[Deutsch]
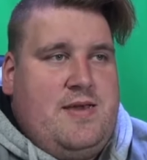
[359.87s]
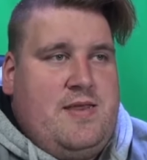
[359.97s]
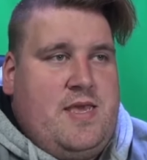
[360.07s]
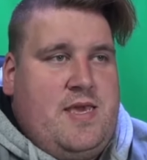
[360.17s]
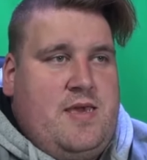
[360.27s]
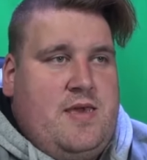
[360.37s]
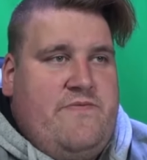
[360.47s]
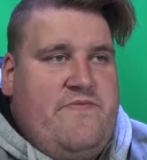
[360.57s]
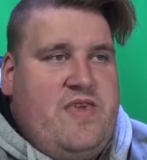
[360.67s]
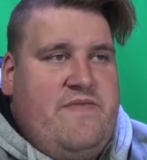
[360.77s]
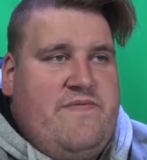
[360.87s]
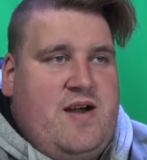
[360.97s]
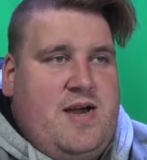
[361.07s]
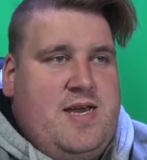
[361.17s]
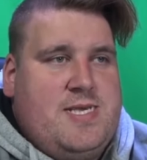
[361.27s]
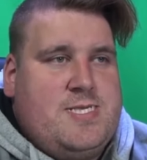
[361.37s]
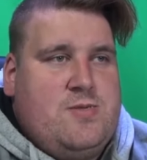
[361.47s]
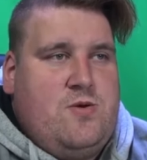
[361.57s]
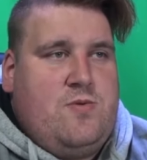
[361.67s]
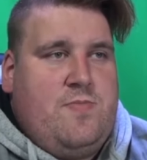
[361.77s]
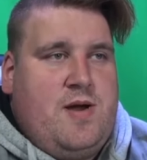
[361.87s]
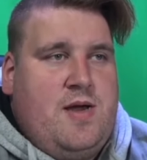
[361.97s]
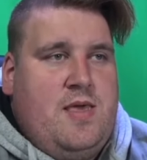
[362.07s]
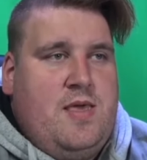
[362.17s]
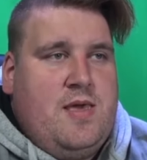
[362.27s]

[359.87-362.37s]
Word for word: Nee. Wie war es nochmal?